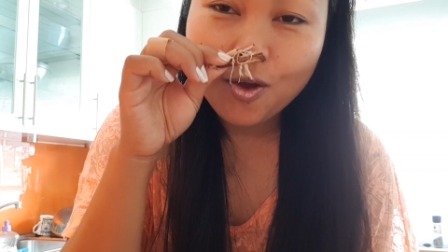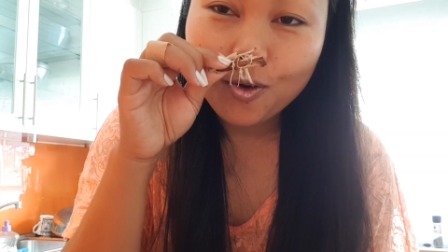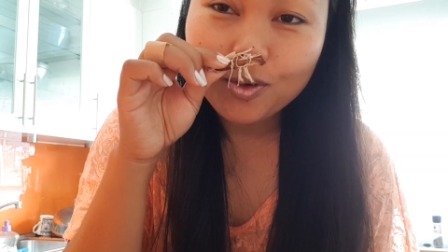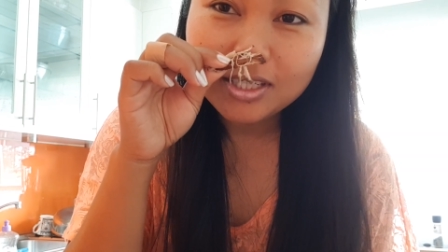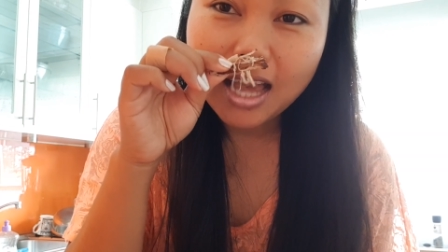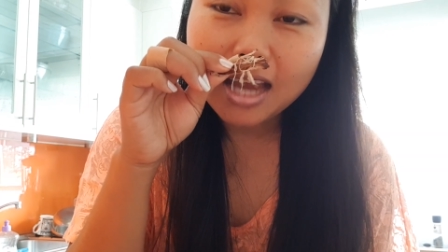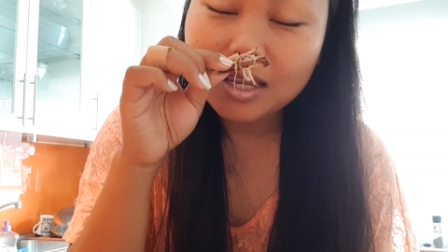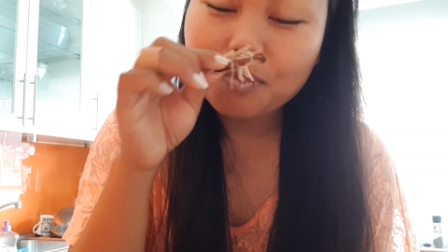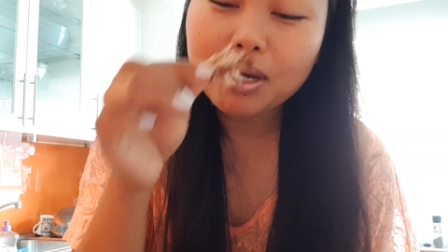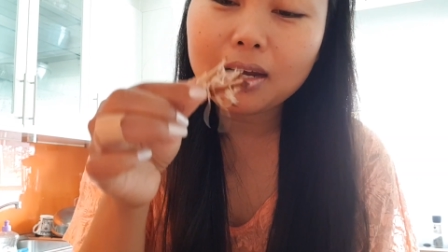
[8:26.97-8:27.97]
รสชาติ
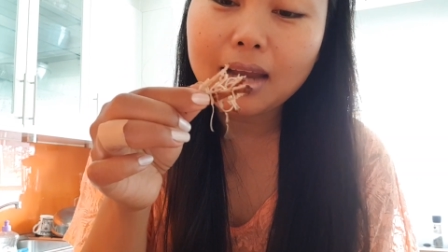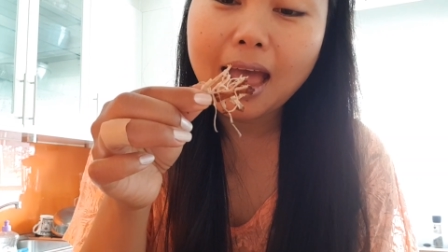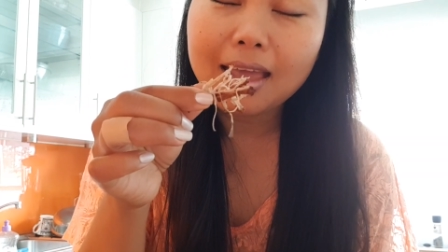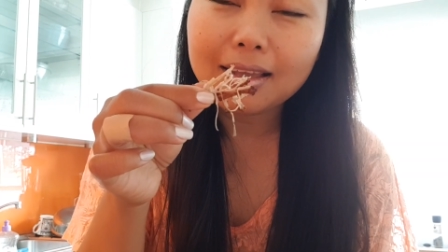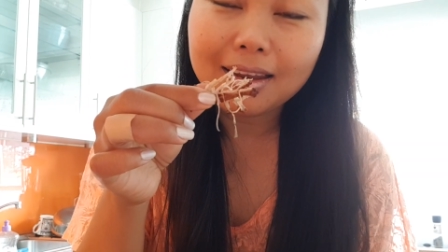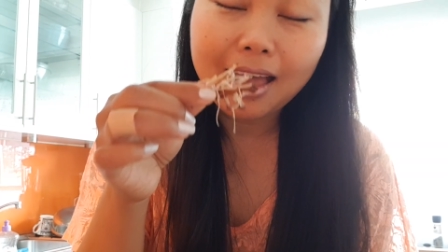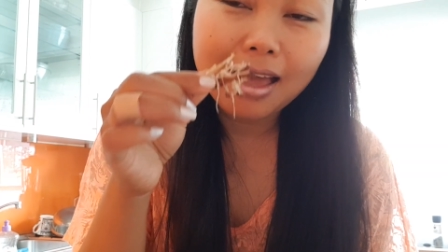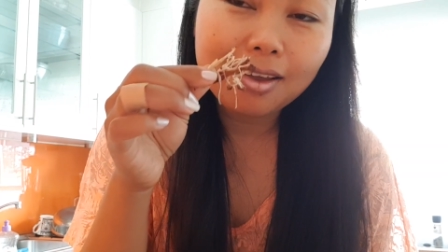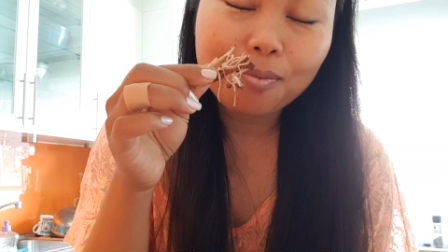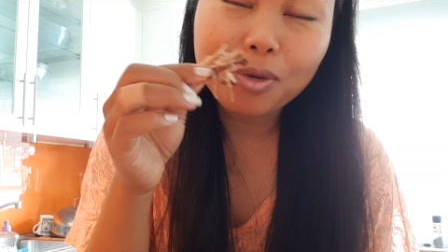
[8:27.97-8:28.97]
นี่มันได้เลยนะคะ
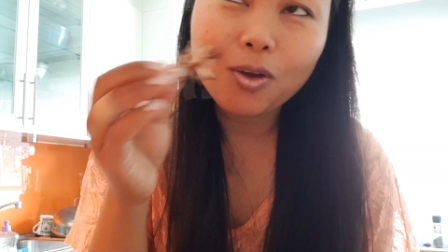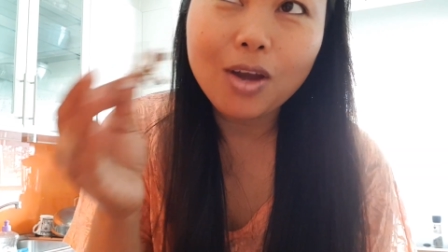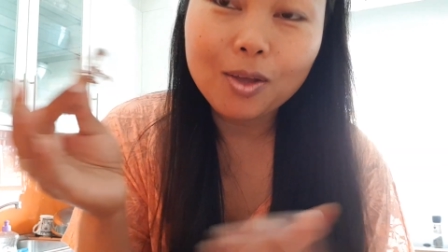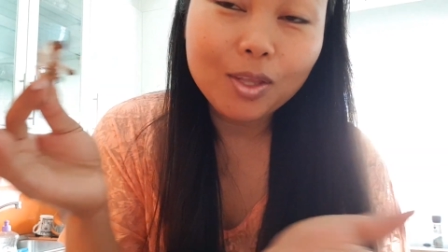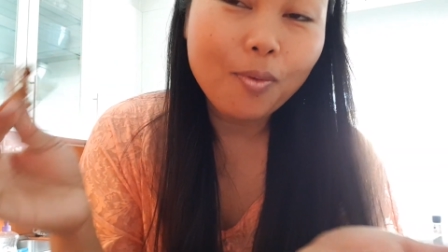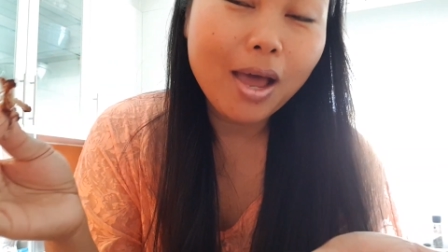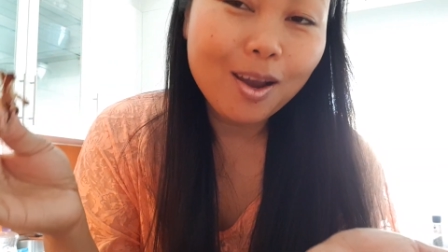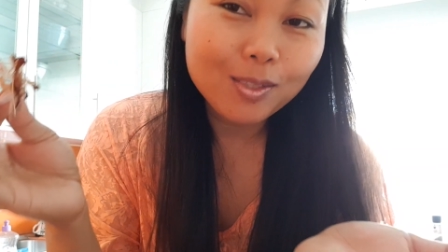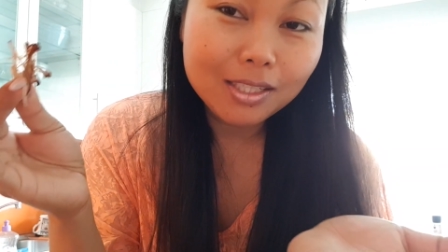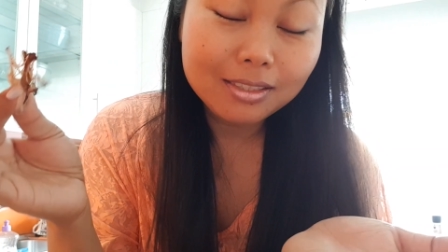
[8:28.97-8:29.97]
มันก็แล้วแต่ว่าเรา
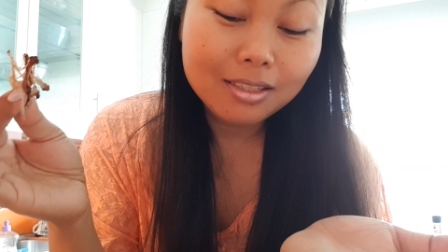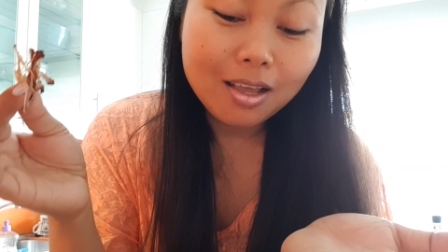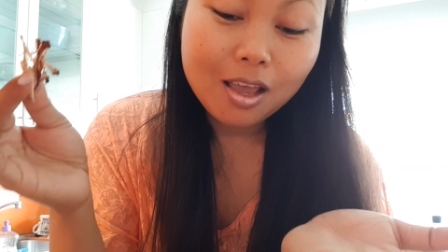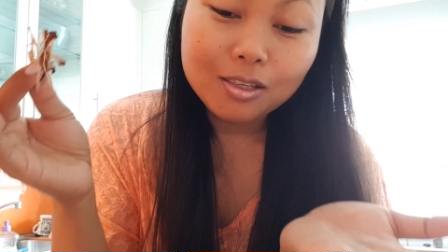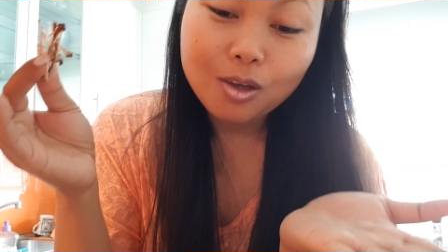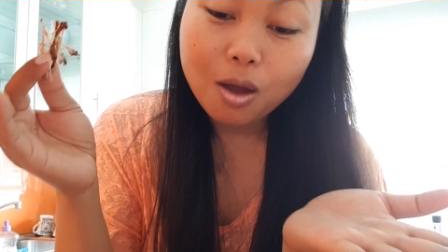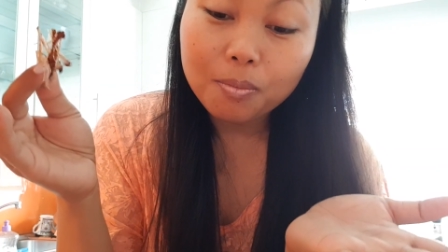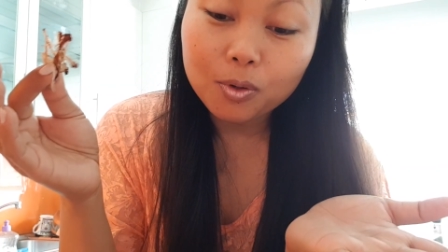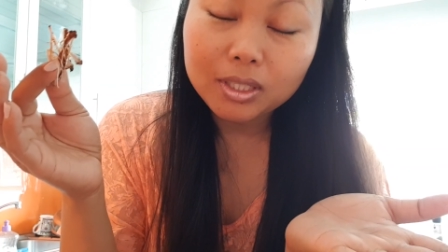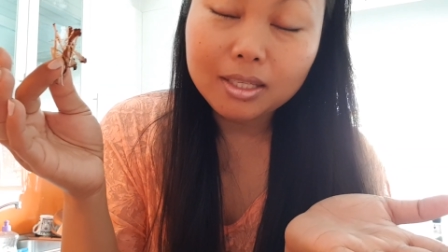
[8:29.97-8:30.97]
จะชอบ
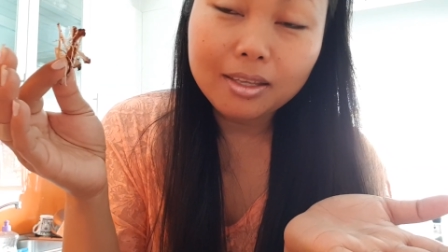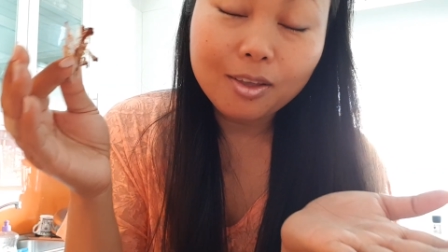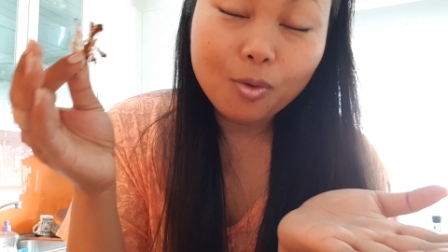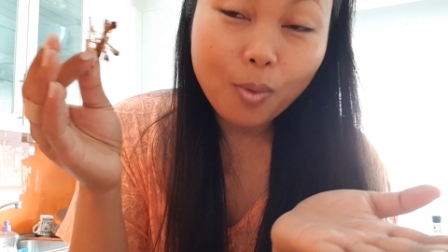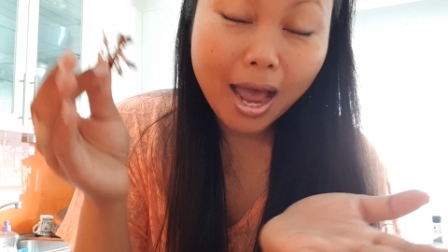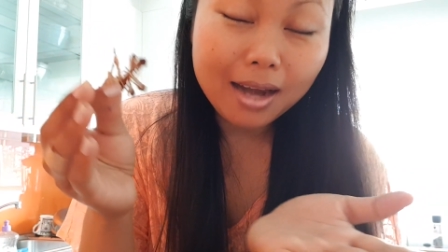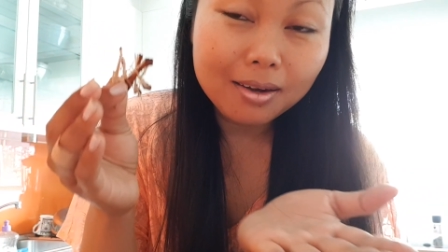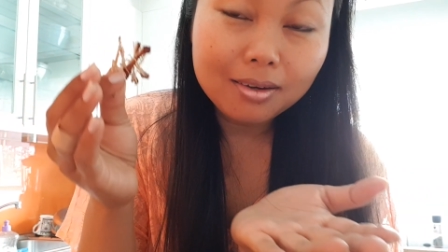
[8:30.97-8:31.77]
รสที่หวาน